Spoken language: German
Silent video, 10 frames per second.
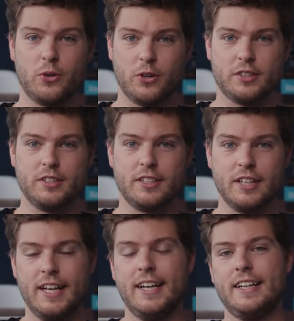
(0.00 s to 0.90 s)

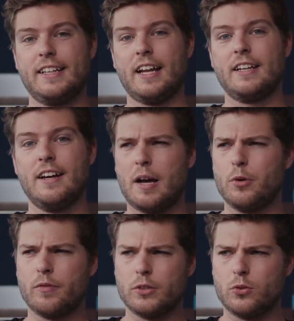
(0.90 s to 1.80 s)
gekostet. Dann
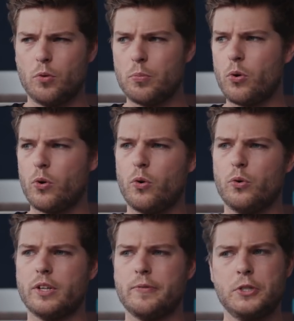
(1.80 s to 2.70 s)
kam irgendwann so ein Umbruch
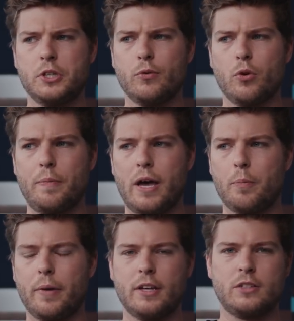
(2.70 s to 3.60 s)
und Da Vinci wurde mehr
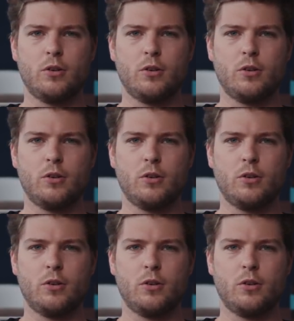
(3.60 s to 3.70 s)
und mehr